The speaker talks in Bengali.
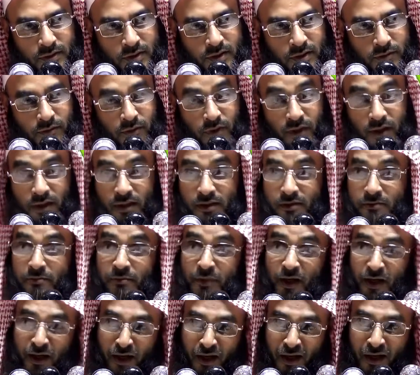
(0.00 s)
যে ওয়ারিস
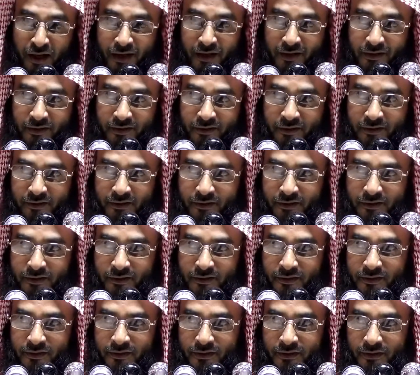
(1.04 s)
বানায়
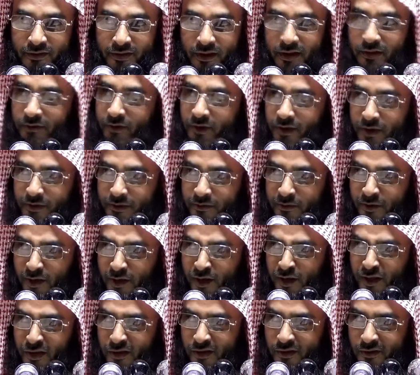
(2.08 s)
কে ওয়ারিস
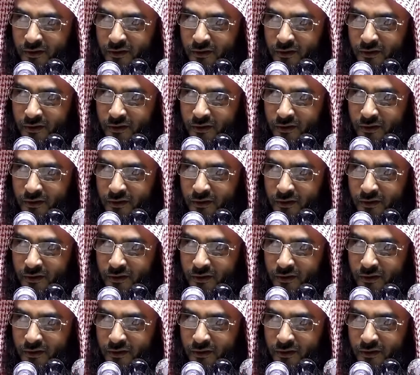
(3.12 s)
বানায়